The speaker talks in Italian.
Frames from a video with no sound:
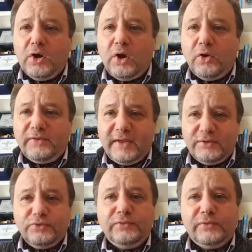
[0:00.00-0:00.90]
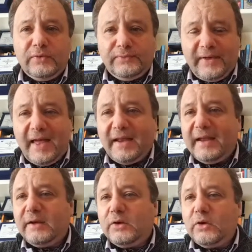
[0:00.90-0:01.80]
cosa è giusto
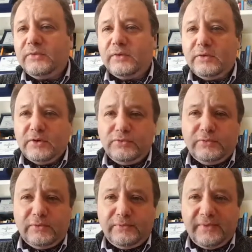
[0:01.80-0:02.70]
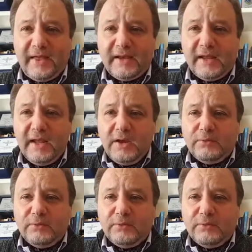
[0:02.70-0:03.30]
fare e cosa non è giusto fare,